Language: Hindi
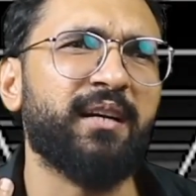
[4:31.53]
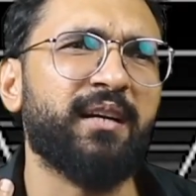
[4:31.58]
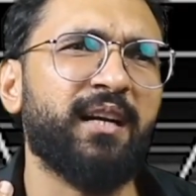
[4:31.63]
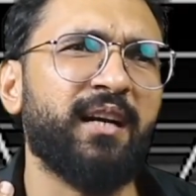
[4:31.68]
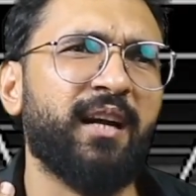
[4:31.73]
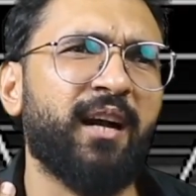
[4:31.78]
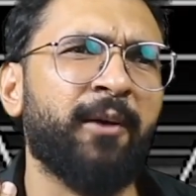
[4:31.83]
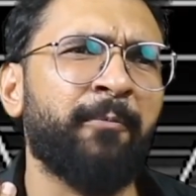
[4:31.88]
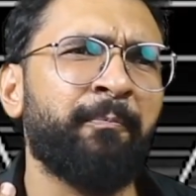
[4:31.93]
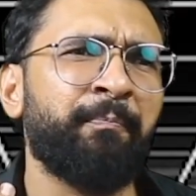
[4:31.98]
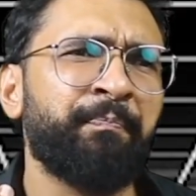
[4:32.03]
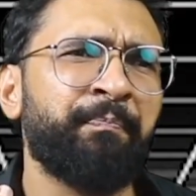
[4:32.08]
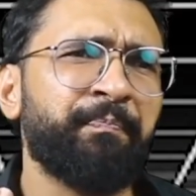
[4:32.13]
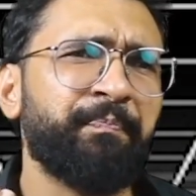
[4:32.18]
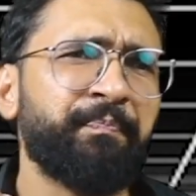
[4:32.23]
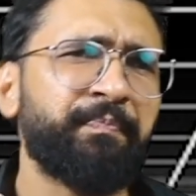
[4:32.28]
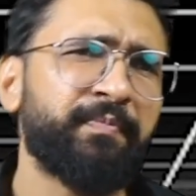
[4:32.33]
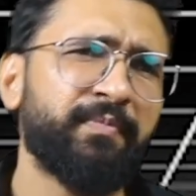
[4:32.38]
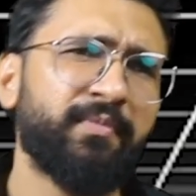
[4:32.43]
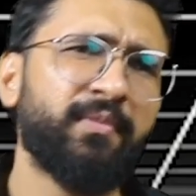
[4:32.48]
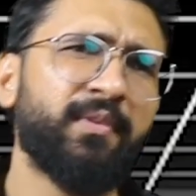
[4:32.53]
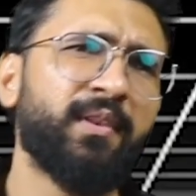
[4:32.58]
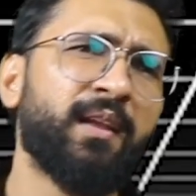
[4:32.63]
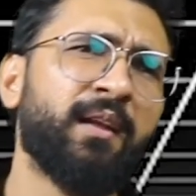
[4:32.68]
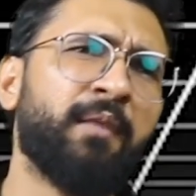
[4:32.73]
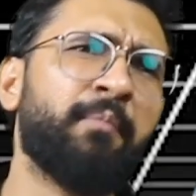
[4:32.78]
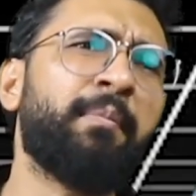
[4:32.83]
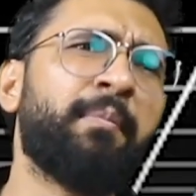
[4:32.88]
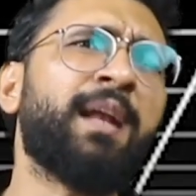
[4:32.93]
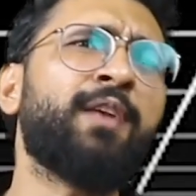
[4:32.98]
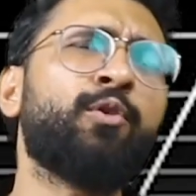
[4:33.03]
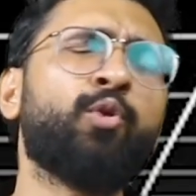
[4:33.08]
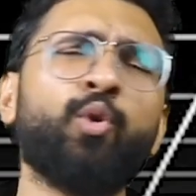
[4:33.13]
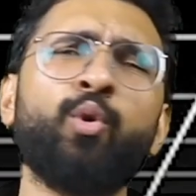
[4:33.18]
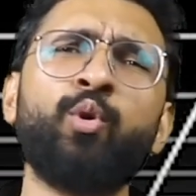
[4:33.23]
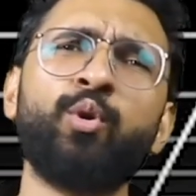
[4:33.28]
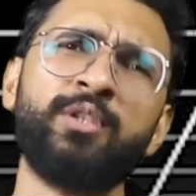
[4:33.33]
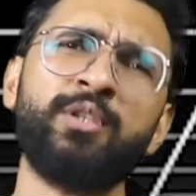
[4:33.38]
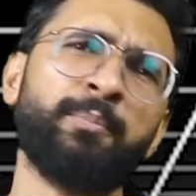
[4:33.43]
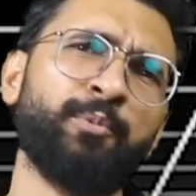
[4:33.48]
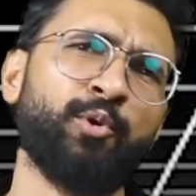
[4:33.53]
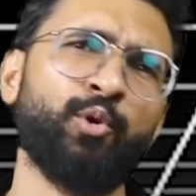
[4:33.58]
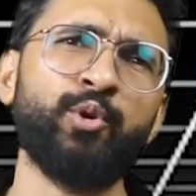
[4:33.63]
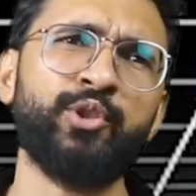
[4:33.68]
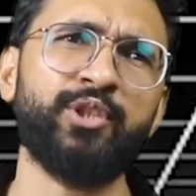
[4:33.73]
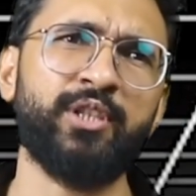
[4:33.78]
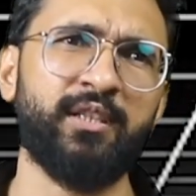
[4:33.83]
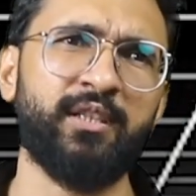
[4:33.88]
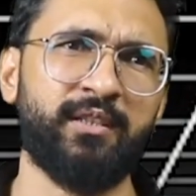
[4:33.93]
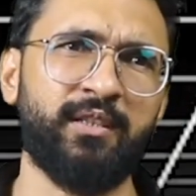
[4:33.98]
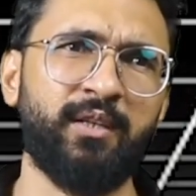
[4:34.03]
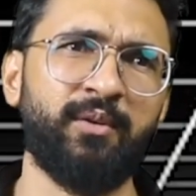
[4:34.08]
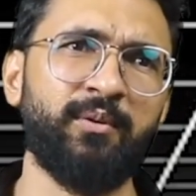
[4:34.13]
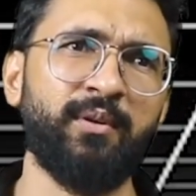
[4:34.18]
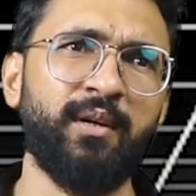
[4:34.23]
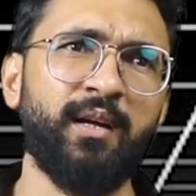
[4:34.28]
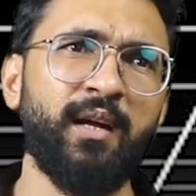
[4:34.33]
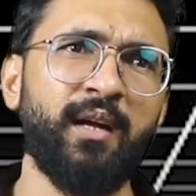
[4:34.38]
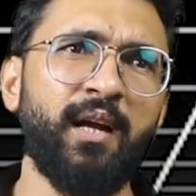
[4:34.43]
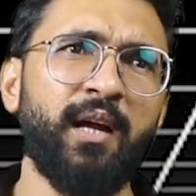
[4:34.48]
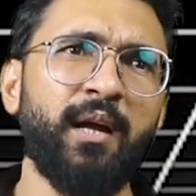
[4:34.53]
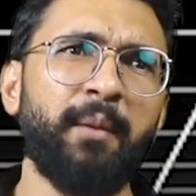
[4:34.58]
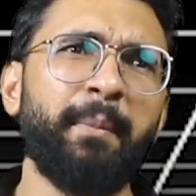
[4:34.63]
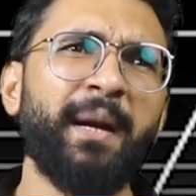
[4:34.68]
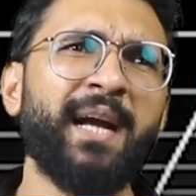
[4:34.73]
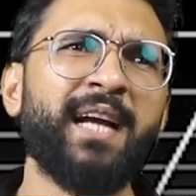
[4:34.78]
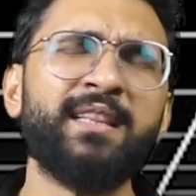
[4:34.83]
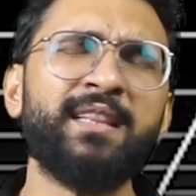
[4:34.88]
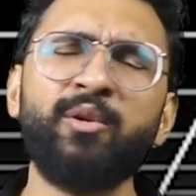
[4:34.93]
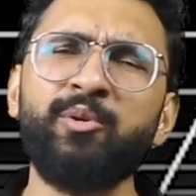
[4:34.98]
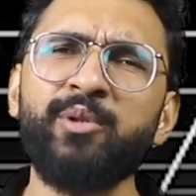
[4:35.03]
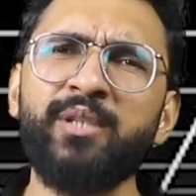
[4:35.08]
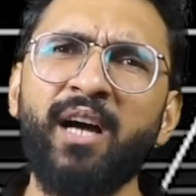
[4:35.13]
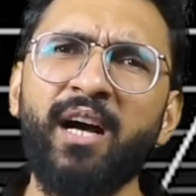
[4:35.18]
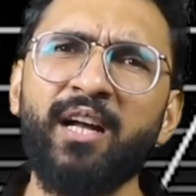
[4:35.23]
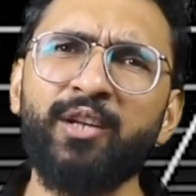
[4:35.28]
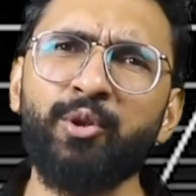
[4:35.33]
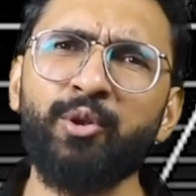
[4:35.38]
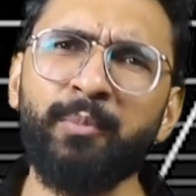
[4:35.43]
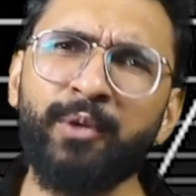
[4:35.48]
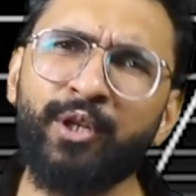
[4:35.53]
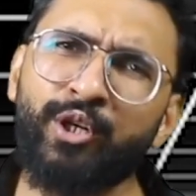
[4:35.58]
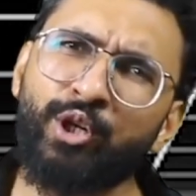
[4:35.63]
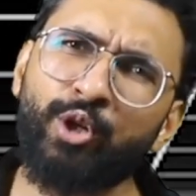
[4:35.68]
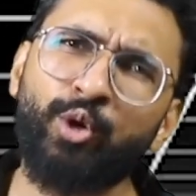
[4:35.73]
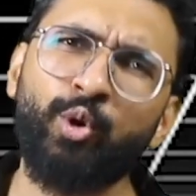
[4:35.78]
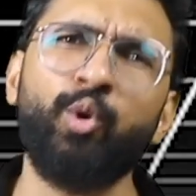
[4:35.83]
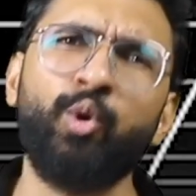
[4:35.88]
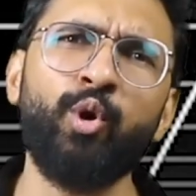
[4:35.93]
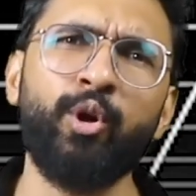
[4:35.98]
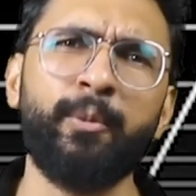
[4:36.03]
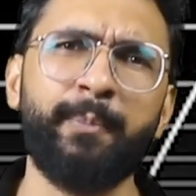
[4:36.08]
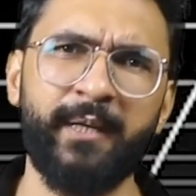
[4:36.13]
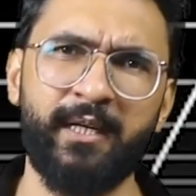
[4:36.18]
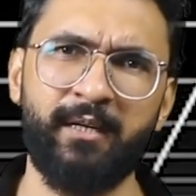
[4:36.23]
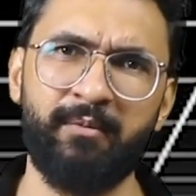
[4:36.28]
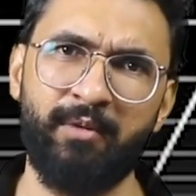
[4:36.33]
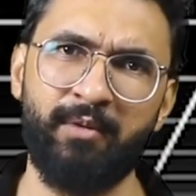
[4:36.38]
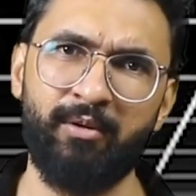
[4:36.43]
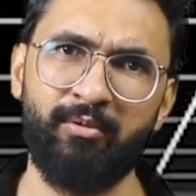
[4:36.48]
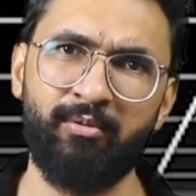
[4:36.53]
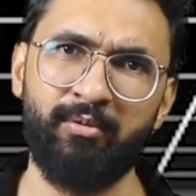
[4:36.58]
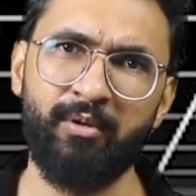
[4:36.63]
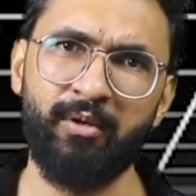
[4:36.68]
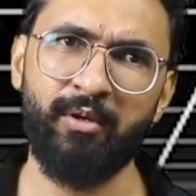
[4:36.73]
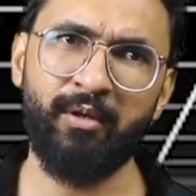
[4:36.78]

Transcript: करें ना मैं लोगों को जब कोच करता हूँ मैं कहता हूँ यार तुम करोड़ों रुपये कमाओ